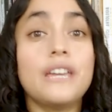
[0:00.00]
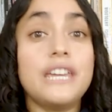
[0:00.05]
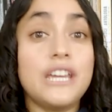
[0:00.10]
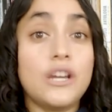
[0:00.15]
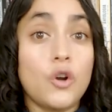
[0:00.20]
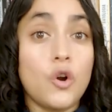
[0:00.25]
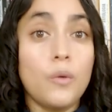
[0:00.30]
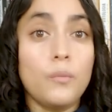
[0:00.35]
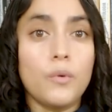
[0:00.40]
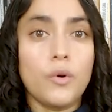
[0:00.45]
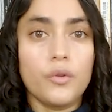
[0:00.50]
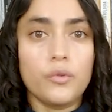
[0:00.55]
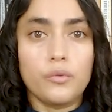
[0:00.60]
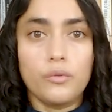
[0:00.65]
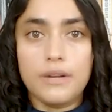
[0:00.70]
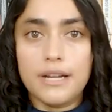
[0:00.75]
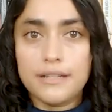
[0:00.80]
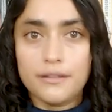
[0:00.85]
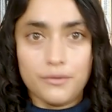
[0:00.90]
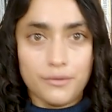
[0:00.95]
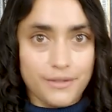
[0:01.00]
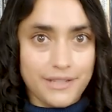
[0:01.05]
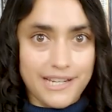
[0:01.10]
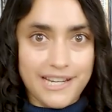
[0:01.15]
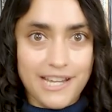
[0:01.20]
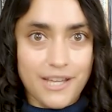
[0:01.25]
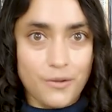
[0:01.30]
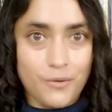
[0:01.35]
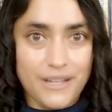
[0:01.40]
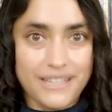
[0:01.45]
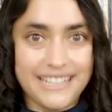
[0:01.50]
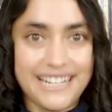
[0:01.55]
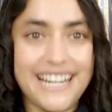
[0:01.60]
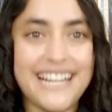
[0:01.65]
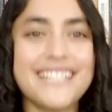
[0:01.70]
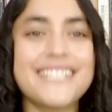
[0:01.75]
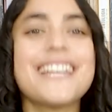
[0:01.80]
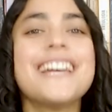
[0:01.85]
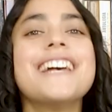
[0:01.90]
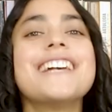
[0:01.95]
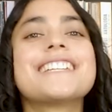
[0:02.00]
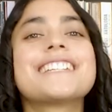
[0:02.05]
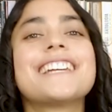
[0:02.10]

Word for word: y cómo Honduras no se quedó atrás,